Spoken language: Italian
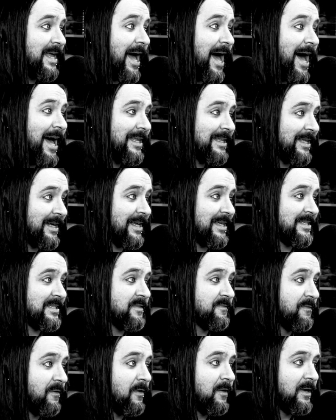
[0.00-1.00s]
Atlas
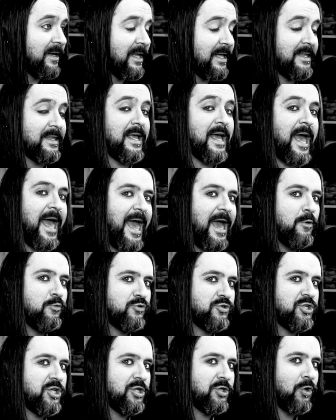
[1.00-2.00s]
Fallen è
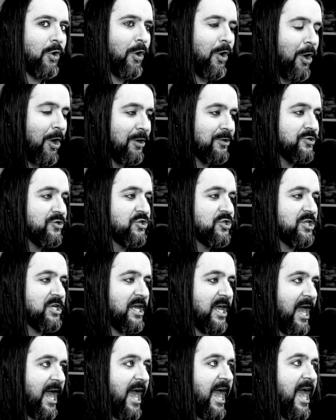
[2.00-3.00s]
uscito oggi
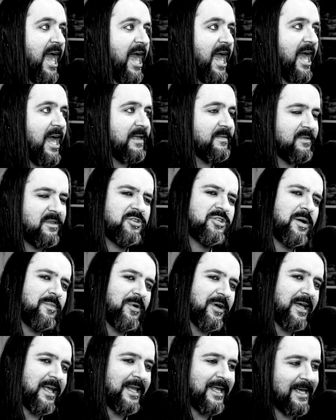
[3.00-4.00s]
e diciamo
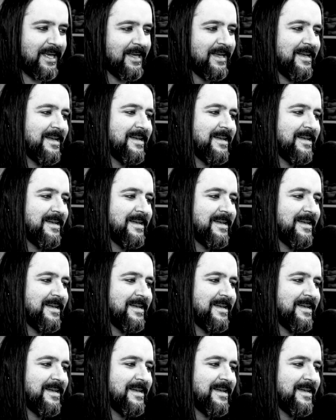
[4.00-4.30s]
che